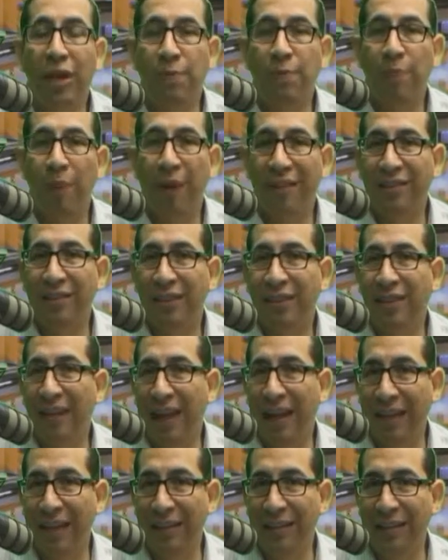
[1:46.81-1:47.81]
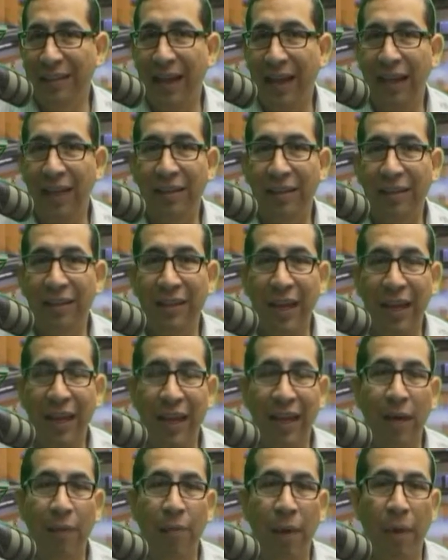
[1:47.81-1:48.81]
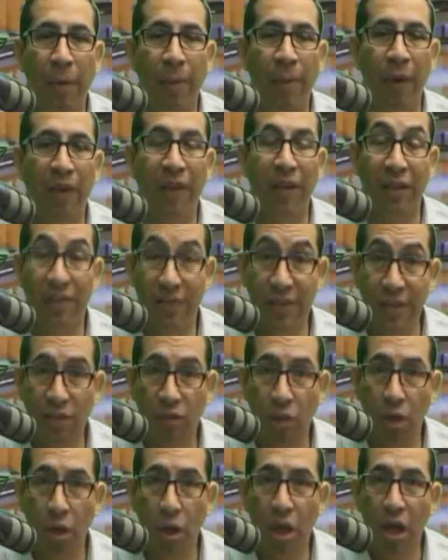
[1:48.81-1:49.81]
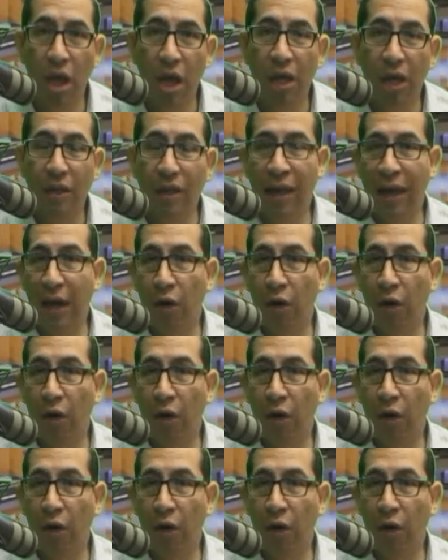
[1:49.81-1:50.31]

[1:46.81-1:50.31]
porque es parte de la agenda del el Papa Francisco